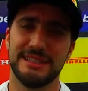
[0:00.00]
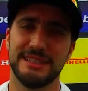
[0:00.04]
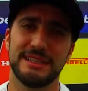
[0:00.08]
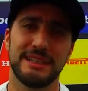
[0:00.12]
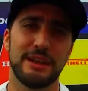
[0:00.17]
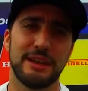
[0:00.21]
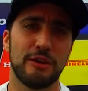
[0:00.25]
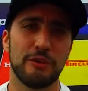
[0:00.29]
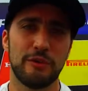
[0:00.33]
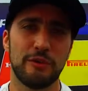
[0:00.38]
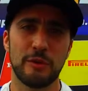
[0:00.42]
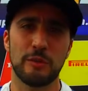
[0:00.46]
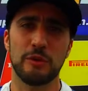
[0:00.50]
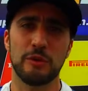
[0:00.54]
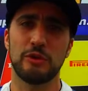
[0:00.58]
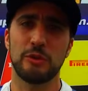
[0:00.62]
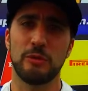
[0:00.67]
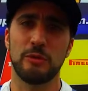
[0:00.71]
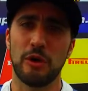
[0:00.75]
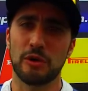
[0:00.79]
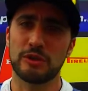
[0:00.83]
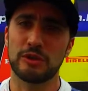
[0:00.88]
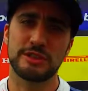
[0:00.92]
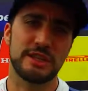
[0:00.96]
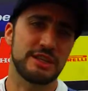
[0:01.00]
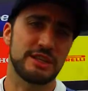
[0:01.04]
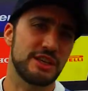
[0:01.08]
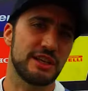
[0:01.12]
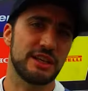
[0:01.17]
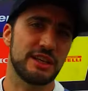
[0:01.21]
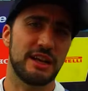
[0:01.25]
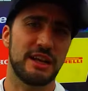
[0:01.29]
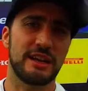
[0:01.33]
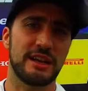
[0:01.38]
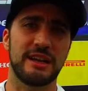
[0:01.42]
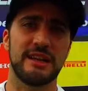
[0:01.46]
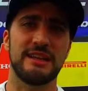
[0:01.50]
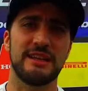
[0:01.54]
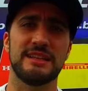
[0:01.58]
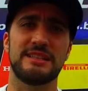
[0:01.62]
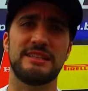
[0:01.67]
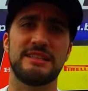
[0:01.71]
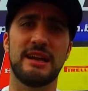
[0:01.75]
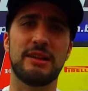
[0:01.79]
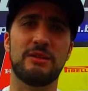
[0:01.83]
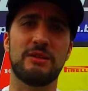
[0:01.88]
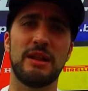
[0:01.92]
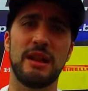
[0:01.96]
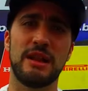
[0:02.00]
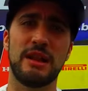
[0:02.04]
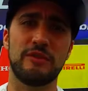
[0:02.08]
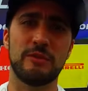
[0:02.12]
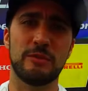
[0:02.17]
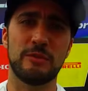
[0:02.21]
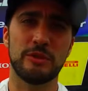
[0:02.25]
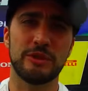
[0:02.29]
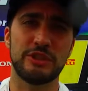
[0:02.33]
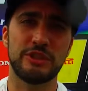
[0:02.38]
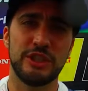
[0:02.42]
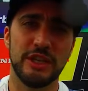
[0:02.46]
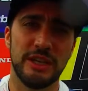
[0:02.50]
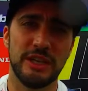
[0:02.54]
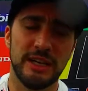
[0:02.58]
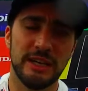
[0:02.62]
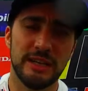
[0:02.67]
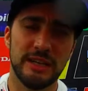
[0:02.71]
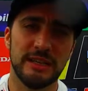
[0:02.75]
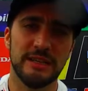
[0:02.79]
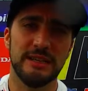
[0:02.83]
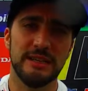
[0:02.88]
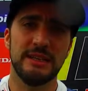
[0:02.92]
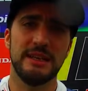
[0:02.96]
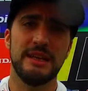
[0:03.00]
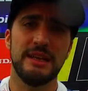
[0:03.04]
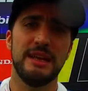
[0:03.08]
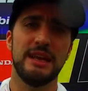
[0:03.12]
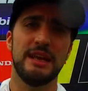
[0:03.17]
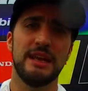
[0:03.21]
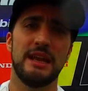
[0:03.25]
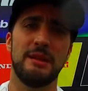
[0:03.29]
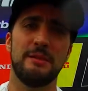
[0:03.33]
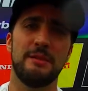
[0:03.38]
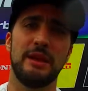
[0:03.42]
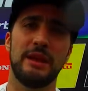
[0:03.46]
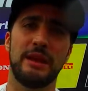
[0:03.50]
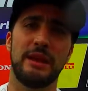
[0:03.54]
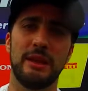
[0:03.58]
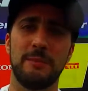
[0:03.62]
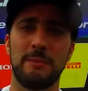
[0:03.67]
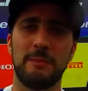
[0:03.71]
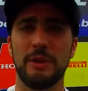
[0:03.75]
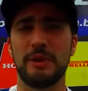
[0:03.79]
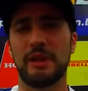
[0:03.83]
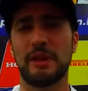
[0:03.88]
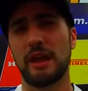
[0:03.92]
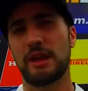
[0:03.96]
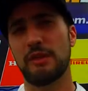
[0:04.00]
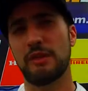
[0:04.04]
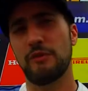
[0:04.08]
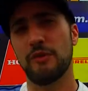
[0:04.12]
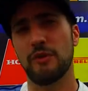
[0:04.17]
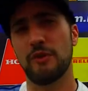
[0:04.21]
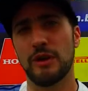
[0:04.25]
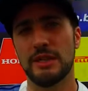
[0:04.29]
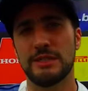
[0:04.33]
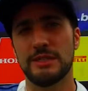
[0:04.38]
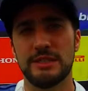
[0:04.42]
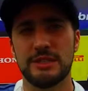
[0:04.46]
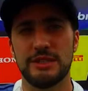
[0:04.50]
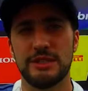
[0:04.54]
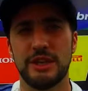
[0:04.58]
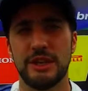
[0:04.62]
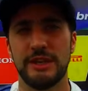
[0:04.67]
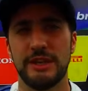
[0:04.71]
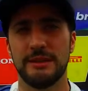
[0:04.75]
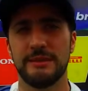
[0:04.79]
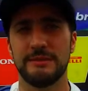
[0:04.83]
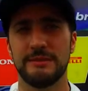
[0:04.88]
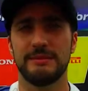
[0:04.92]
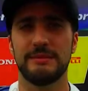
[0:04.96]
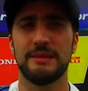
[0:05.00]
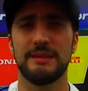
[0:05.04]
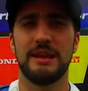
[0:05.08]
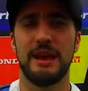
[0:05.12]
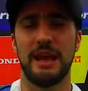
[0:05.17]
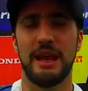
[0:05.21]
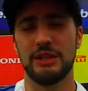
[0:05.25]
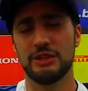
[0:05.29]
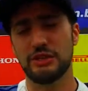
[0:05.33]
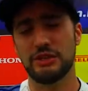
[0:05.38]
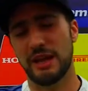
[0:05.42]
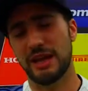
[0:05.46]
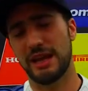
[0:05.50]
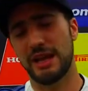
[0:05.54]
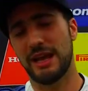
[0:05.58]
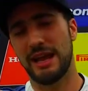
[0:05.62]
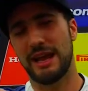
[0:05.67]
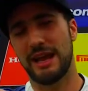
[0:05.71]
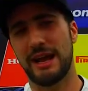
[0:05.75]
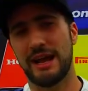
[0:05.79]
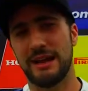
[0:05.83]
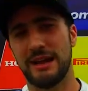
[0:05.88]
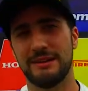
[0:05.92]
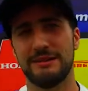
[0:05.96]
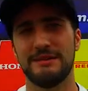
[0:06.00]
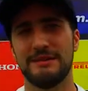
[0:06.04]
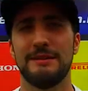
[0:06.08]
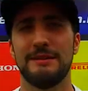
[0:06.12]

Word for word: Então foi muito bom, gostaria de agradecer a Água Neve Mogiana é minha equipe Tech Fuel Racing. Team. É isso aí, galera.